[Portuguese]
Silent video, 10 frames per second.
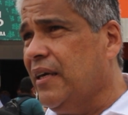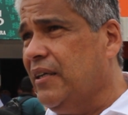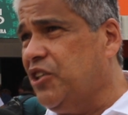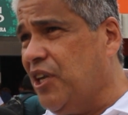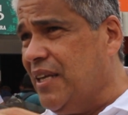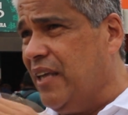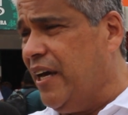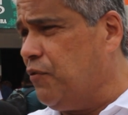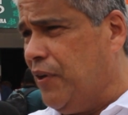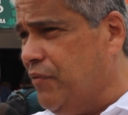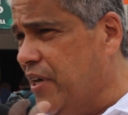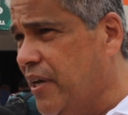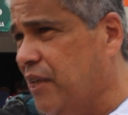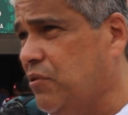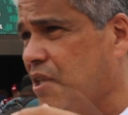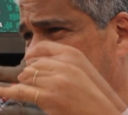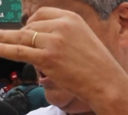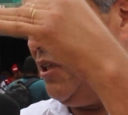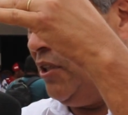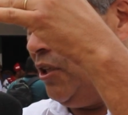em janeiro, fevereiro de,
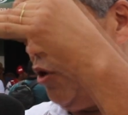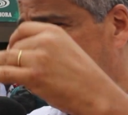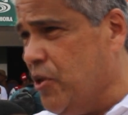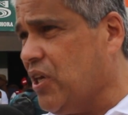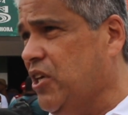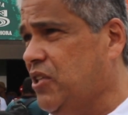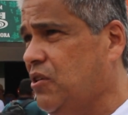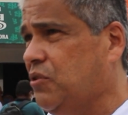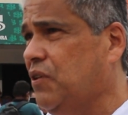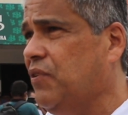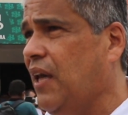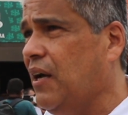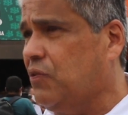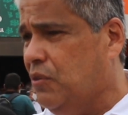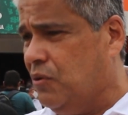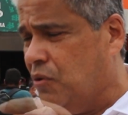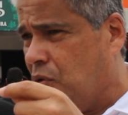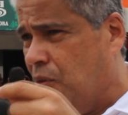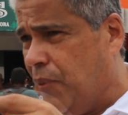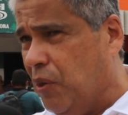de, de 2015, eu estive lá com,
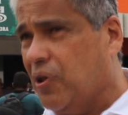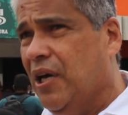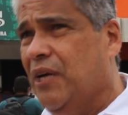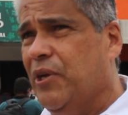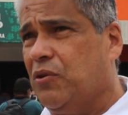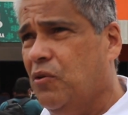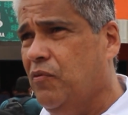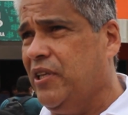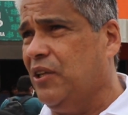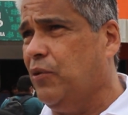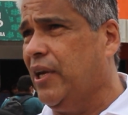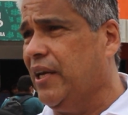com Paulo Câmara, com o governador